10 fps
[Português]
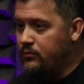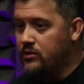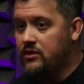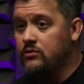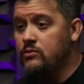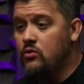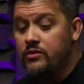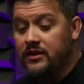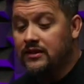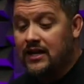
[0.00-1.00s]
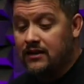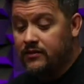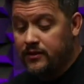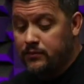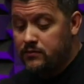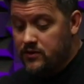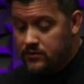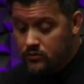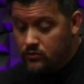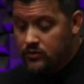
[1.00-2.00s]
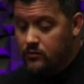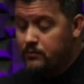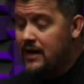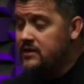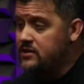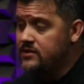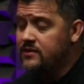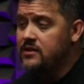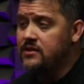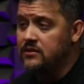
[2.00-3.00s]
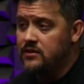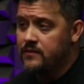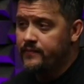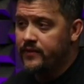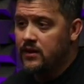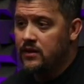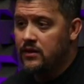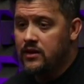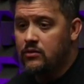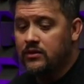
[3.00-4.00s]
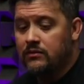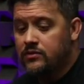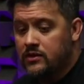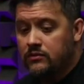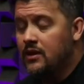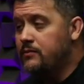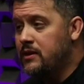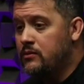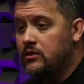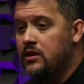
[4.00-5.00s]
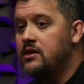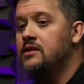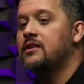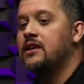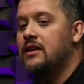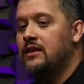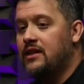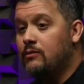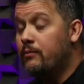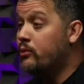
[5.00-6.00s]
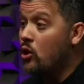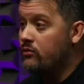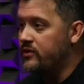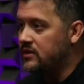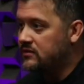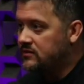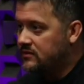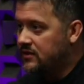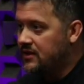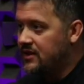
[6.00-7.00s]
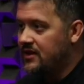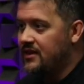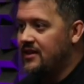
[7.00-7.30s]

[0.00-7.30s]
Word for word: né? porque eu não me contentava simplesmente com o que o padre dizia e nem o que estava escrito na Bíblia. Eu queria ter uma prova. Sim.